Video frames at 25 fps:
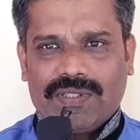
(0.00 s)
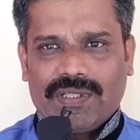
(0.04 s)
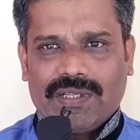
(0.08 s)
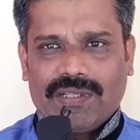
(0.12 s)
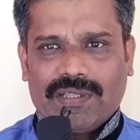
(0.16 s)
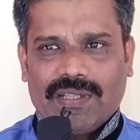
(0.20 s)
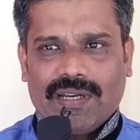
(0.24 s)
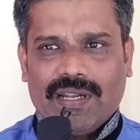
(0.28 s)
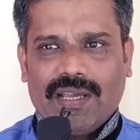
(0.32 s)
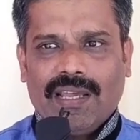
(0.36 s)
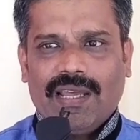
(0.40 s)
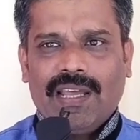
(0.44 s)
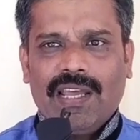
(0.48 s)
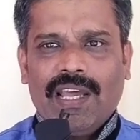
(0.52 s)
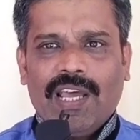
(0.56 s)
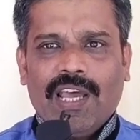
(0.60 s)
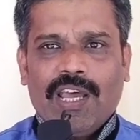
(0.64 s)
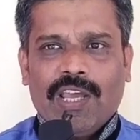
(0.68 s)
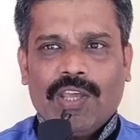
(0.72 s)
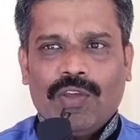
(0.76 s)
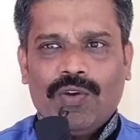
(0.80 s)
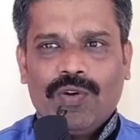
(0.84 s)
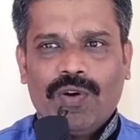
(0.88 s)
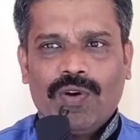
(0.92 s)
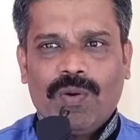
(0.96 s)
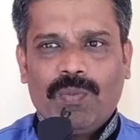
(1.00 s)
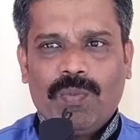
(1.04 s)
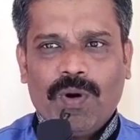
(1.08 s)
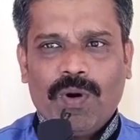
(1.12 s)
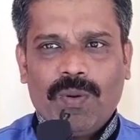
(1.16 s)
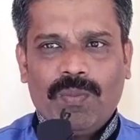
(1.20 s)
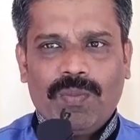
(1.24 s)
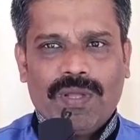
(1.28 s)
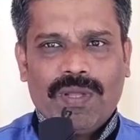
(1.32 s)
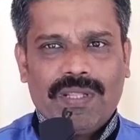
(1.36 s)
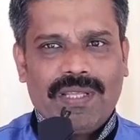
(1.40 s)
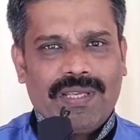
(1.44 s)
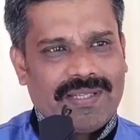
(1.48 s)
விஷயத்தில் இவங்க
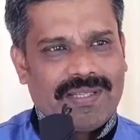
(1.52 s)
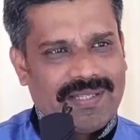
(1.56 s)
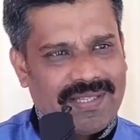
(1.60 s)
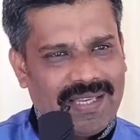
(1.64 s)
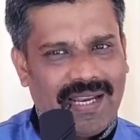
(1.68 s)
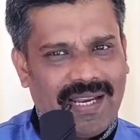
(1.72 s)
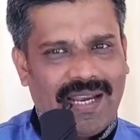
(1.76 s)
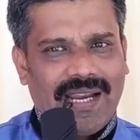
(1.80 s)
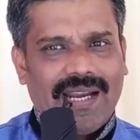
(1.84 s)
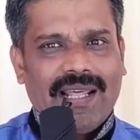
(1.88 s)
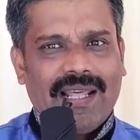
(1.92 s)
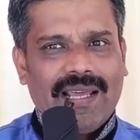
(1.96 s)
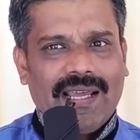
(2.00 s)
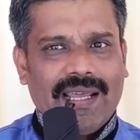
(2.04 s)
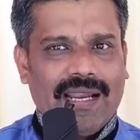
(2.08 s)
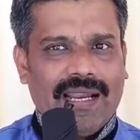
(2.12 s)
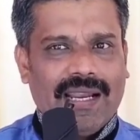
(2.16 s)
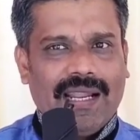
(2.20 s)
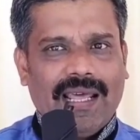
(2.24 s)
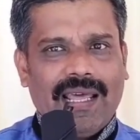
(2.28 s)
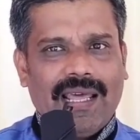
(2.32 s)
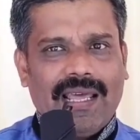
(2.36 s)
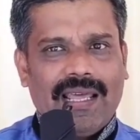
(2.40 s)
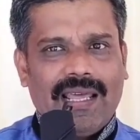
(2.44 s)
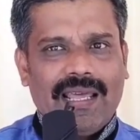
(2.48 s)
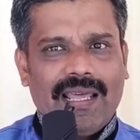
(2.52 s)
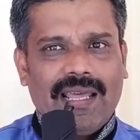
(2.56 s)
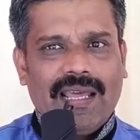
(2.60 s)
போகும்போது சில இடங்களில்